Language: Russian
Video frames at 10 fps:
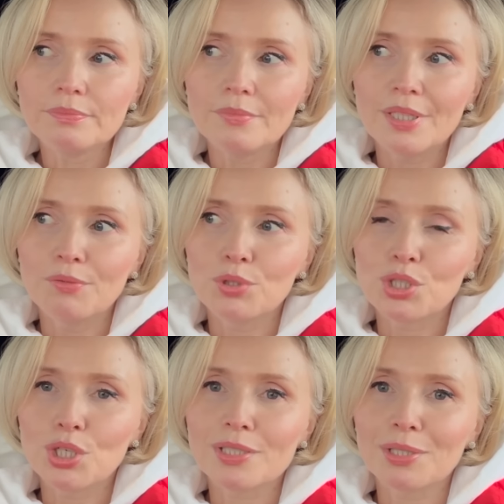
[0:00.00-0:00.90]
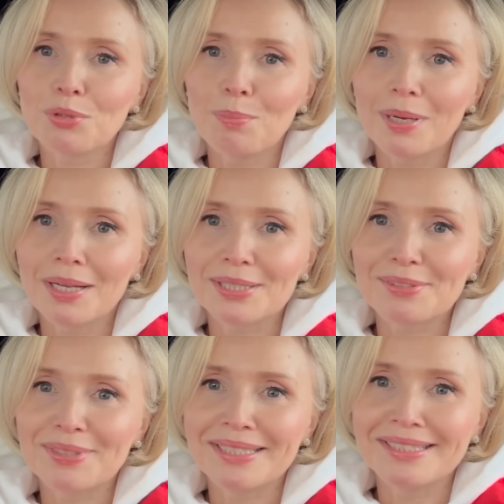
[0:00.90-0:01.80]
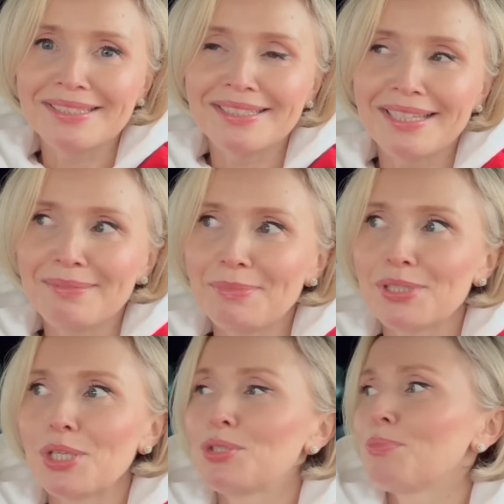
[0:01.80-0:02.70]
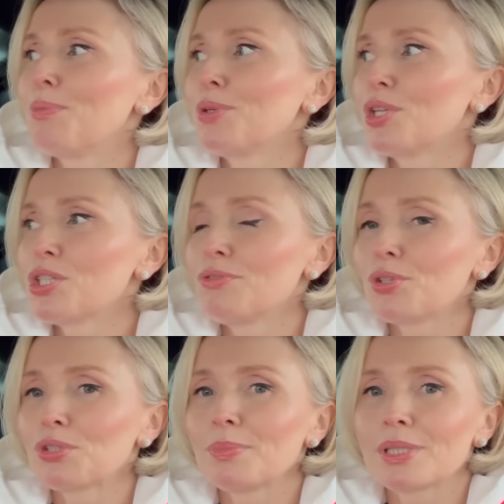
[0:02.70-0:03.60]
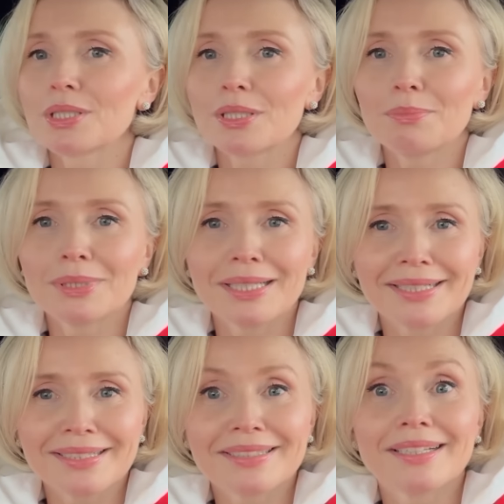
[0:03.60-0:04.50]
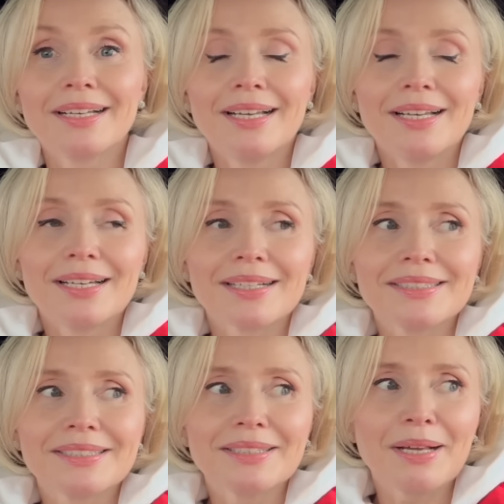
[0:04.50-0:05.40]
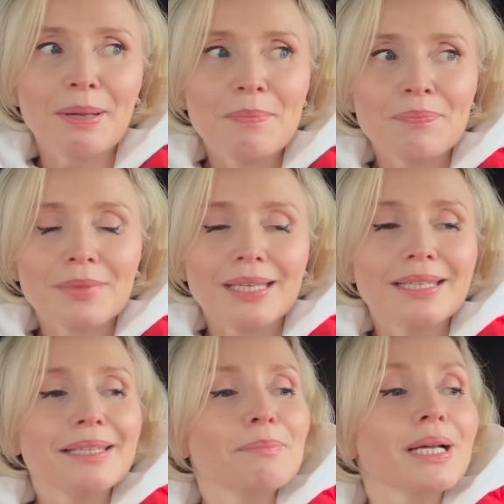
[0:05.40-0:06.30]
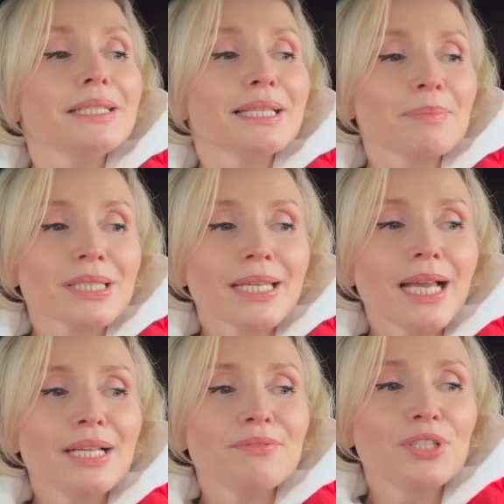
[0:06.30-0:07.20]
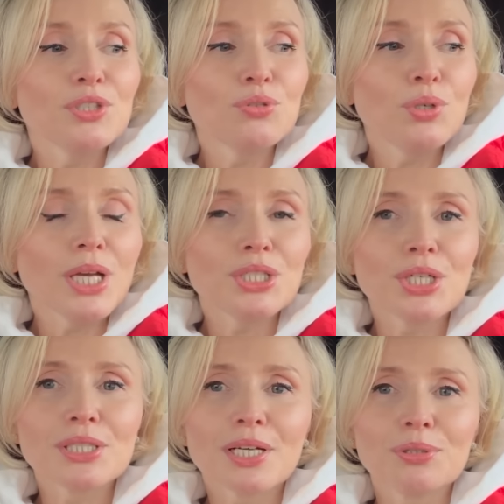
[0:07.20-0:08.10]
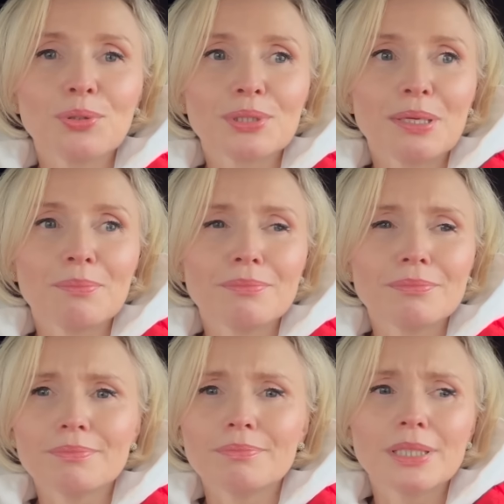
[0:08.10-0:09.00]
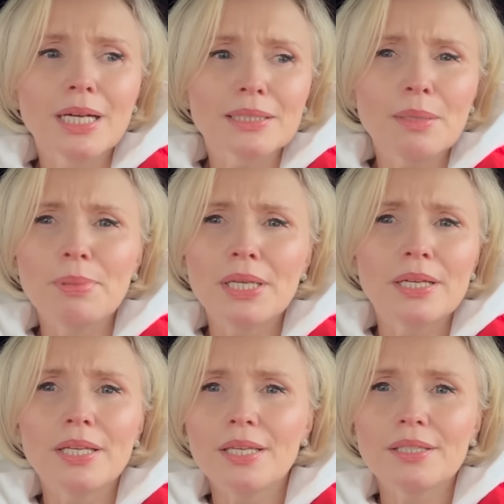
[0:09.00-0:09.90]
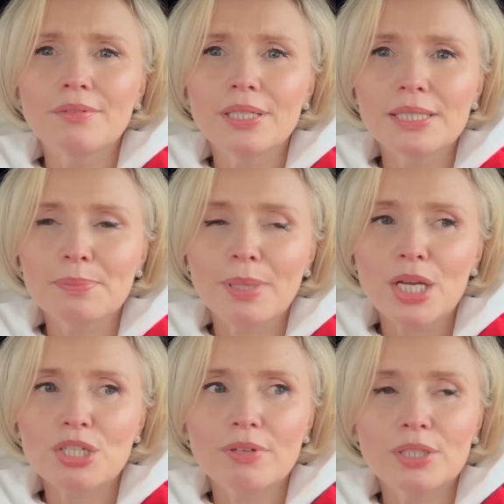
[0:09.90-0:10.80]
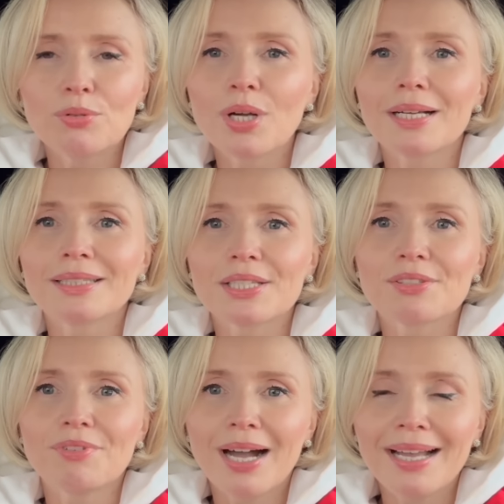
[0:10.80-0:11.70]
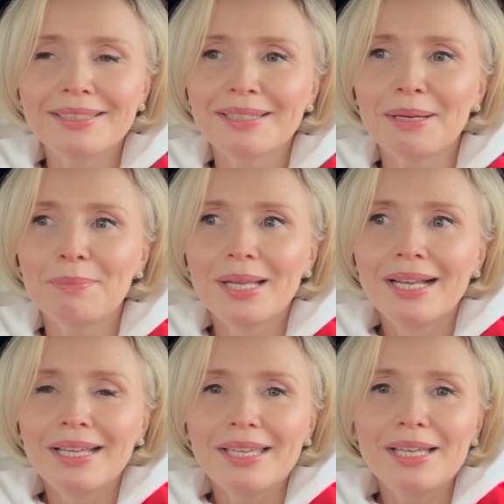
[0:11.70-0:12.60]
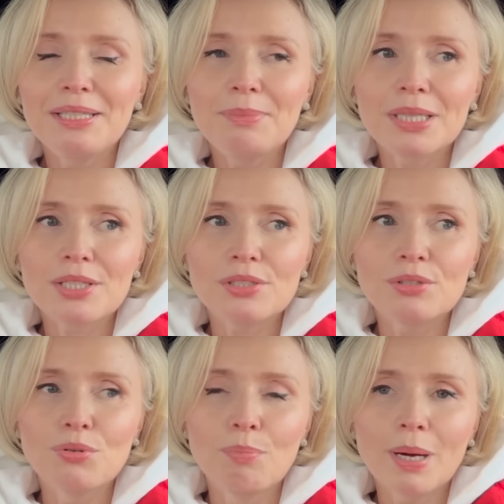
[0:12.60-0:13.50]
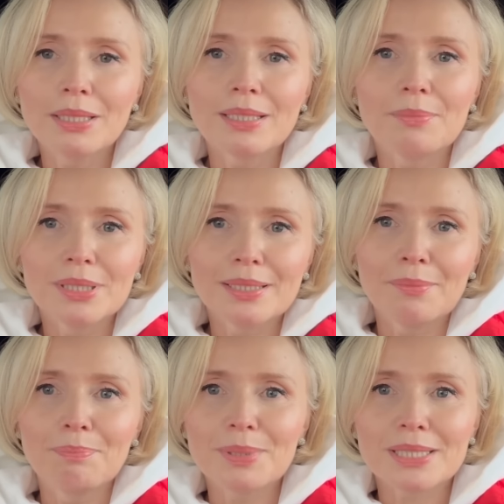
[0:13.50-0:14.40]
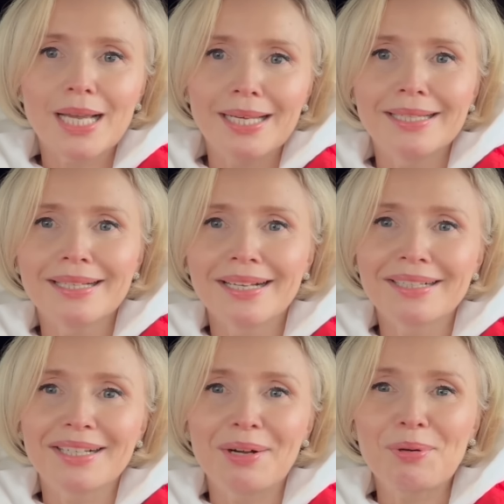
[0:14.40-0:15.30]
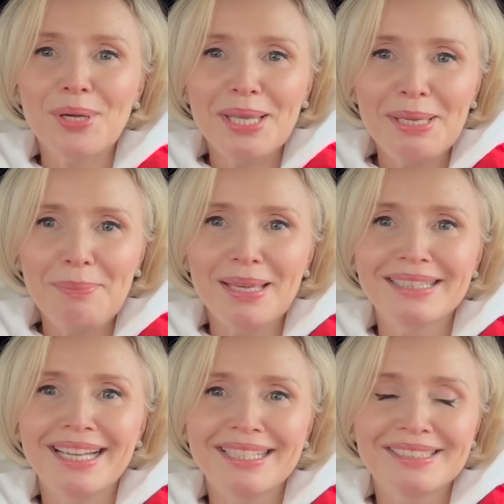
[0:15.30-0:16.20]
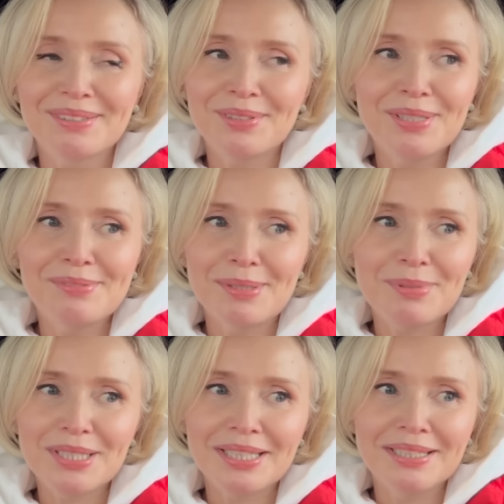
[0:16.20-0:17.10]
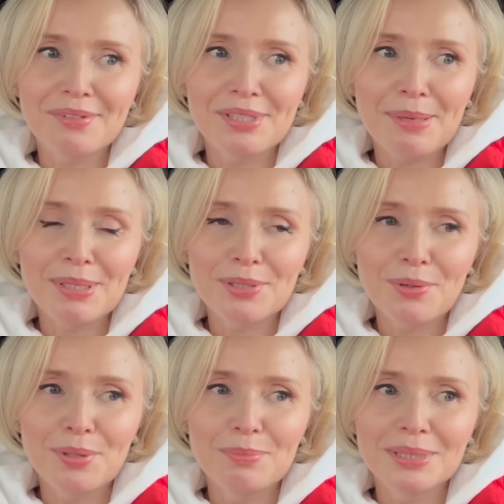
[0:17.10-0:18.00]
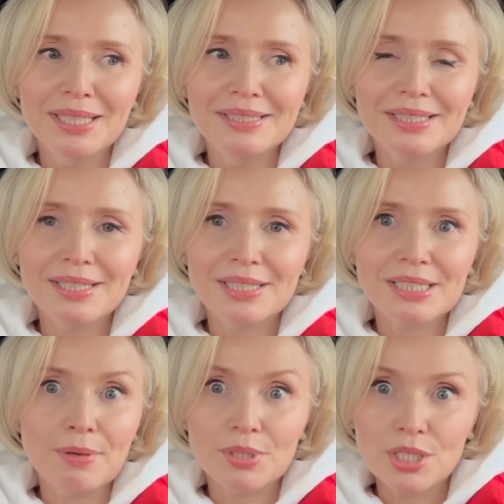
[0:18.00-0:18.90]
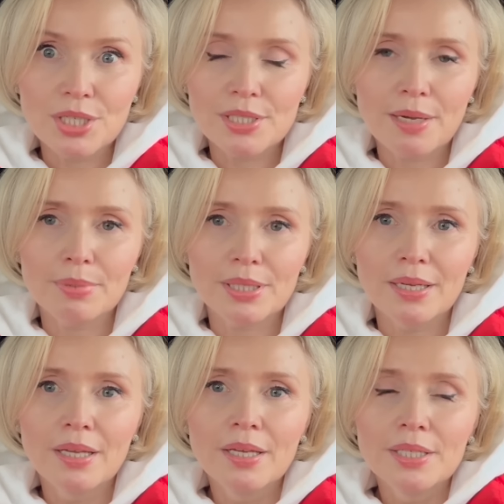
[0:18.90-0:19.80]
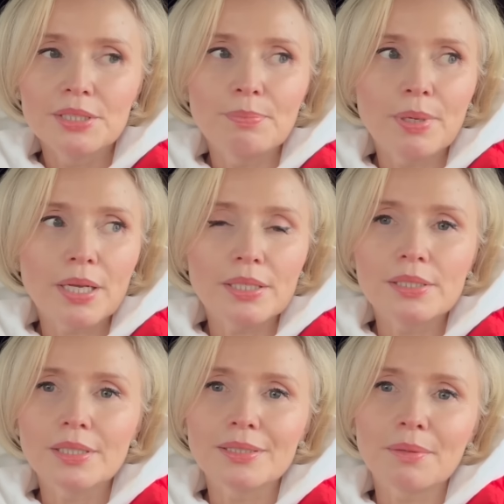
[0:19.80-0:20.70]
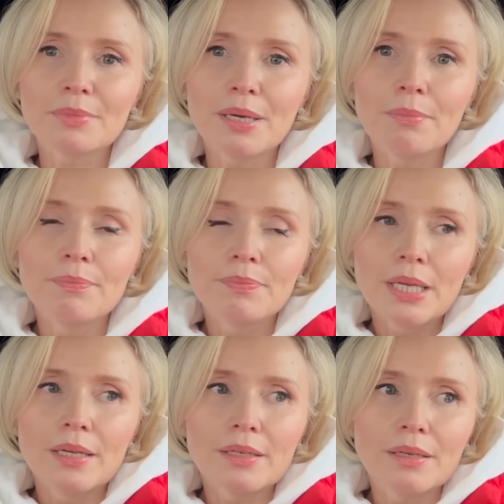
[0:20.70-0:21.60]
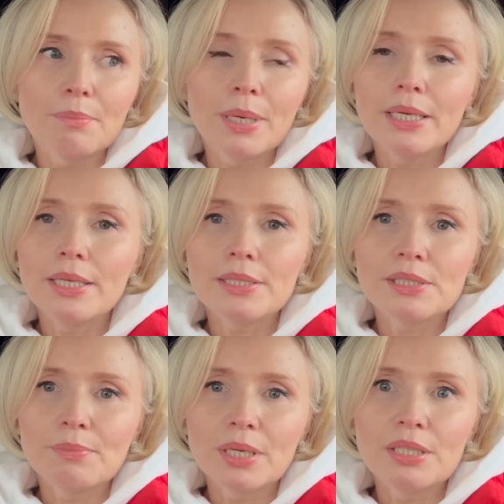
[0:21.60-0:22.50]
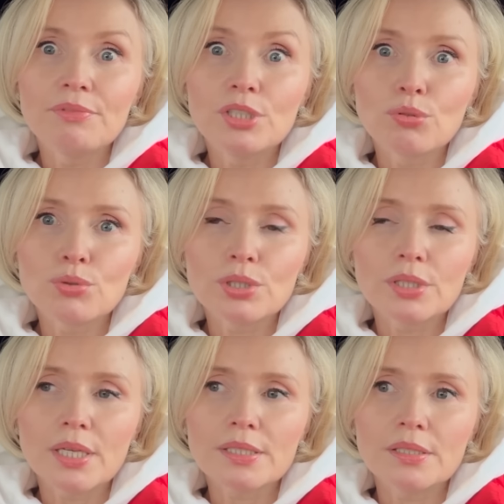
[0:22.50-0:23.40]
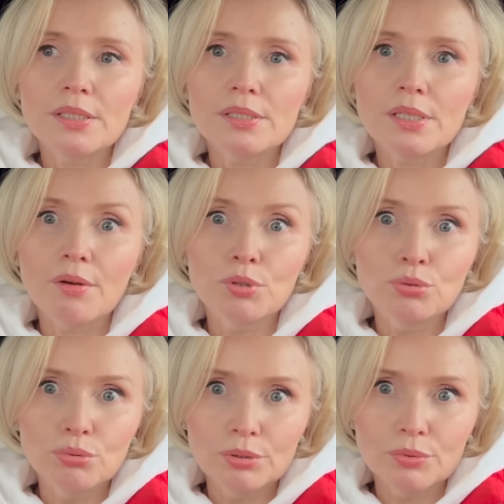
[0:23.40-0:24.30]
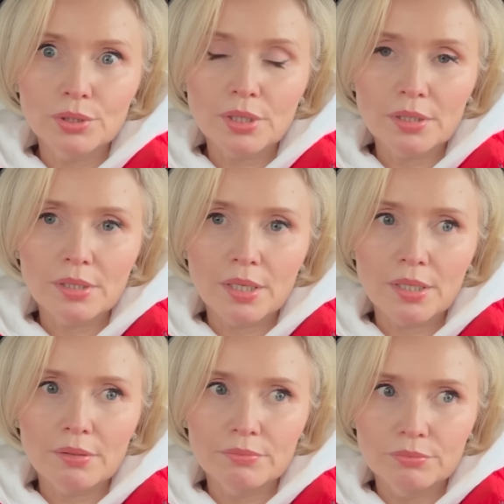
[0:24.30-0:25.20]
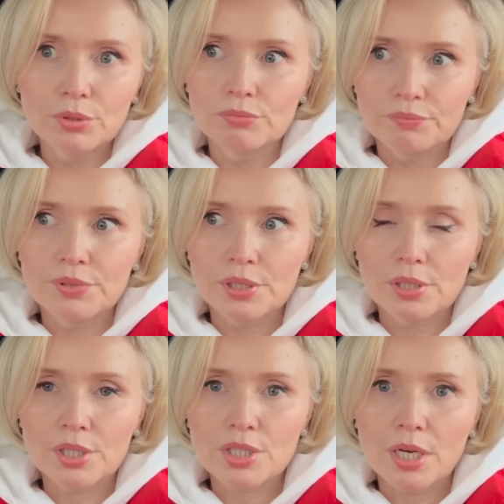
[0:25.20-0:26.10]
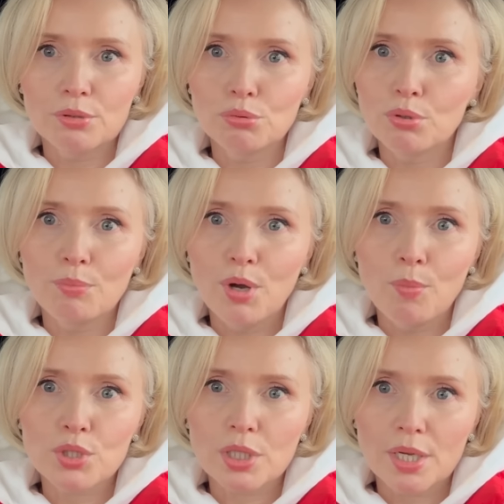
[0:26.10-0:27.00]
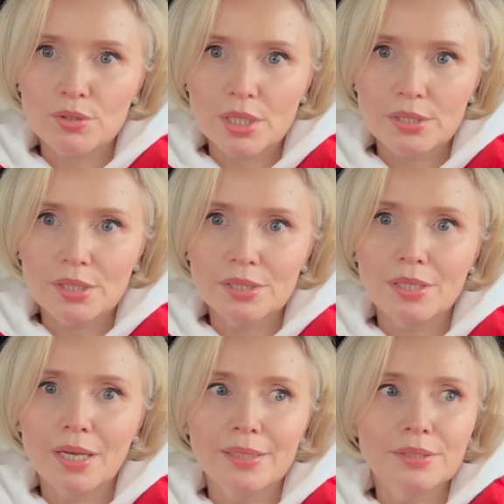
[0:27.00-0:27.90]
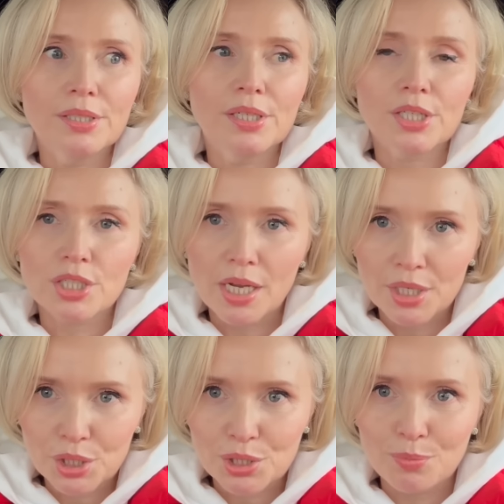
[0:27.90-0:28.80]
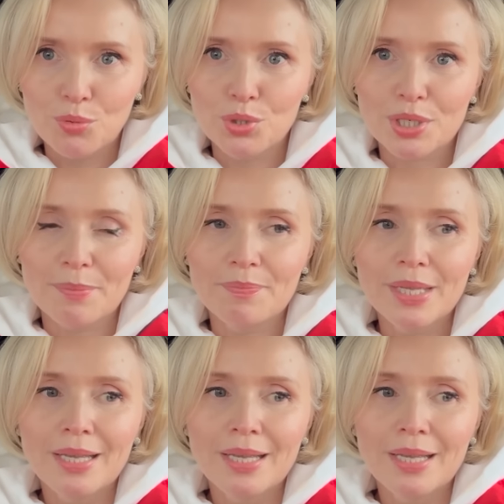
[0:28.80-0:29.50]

И вот через окно показывали детей. Я еще помню, на четвертом этаже была, когда родила и мои там стояли внизу, я через окно там, мы как-то перекрикивались, спрашивали, ну как назвать там. И они мне на снегу палками там писали, как, какое имя дать. Ой, вообще, да, время такое было интересно. Вообще же нельзя было, типа, какие-то там, да, э, болезни, могли вирусы, да, занести. А вот тут вот, когда вот все рожают, тут любой может сразу зайти, да, и ты рожаешь с мужем.